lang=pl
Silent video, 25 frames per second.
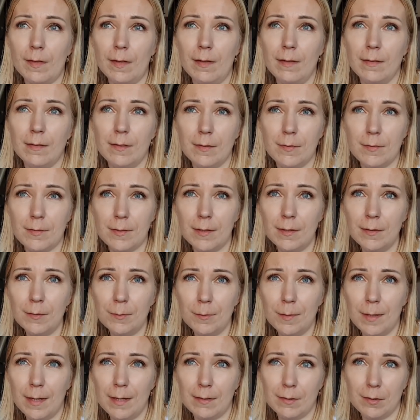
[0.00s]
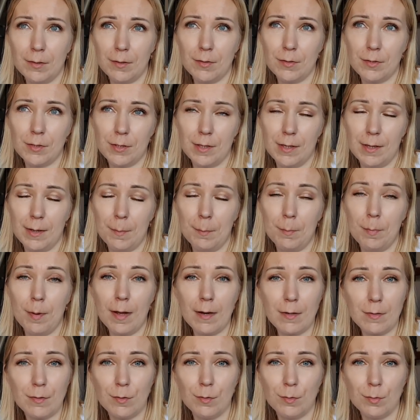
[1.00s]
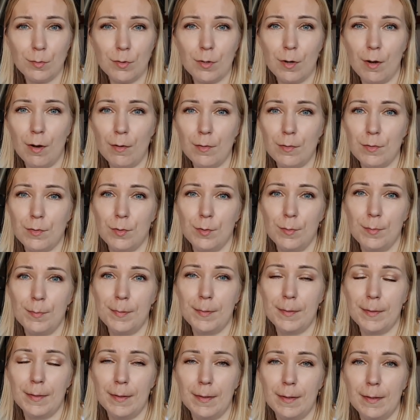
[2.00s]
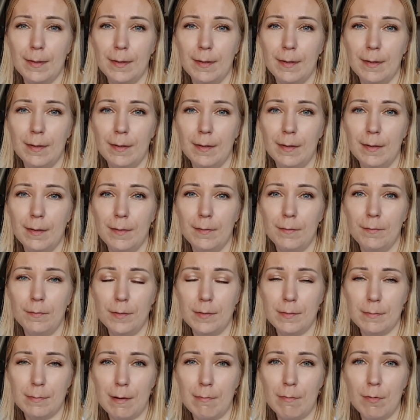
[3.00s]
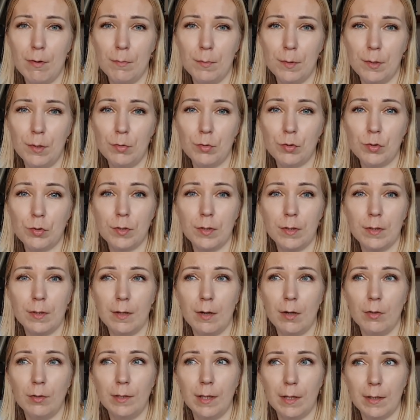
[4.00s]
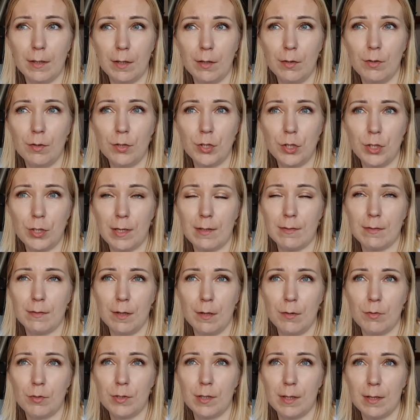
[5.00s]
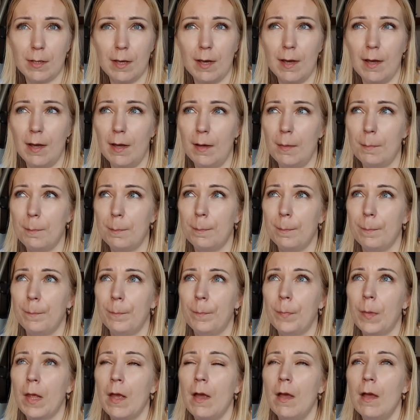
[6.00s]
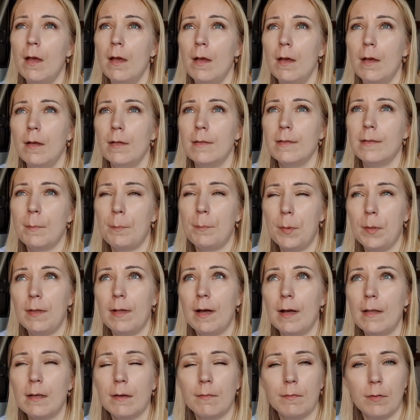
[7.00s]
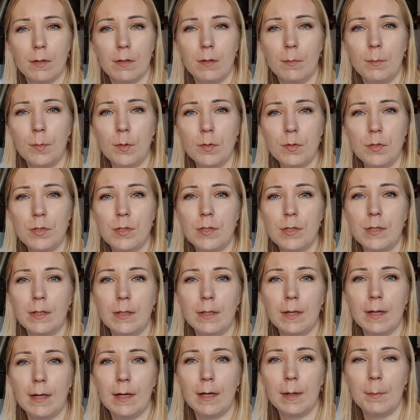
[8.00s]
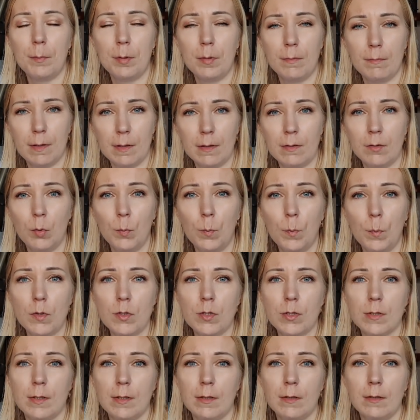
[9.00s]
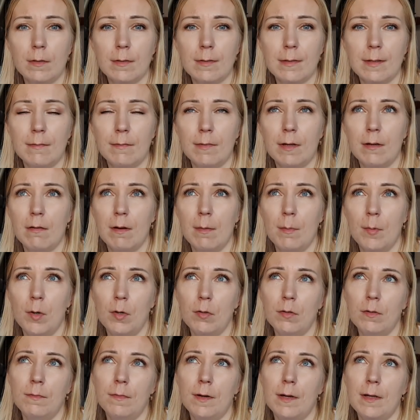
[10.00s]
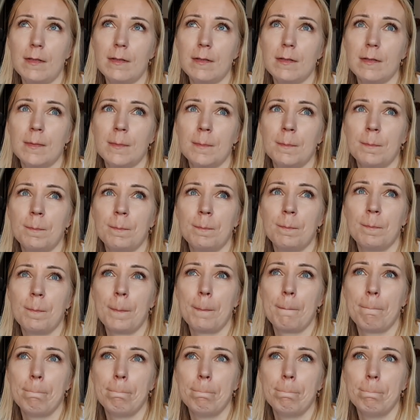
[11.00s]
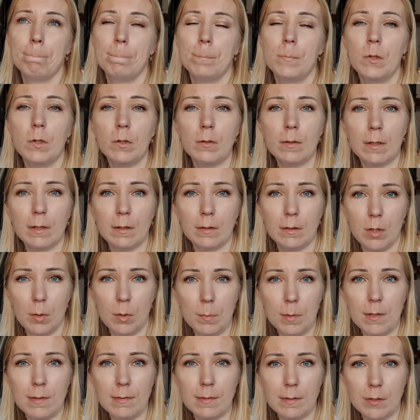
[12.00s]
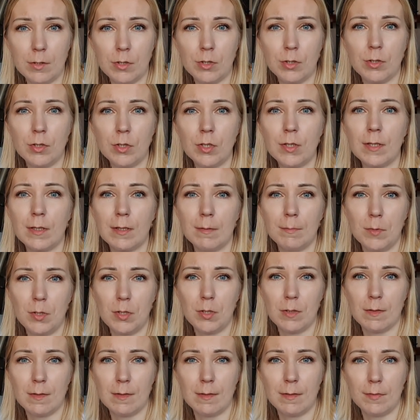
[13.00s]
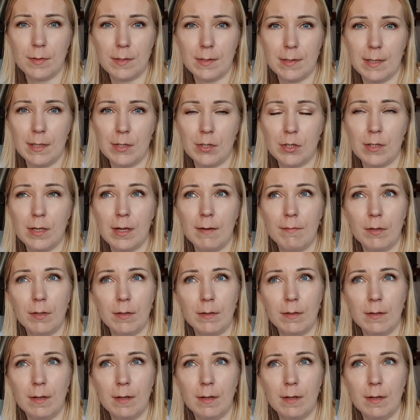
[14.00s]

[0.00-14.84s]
ze względu na to, że bardzo dużo osób e, wysłało mi już e, od jakiegoś czasu, ja już takie zapytania, wiadomości na prywatną pocztę dostawałam od Was no tak dobre ze 3-4 miesiące wstecz, nawet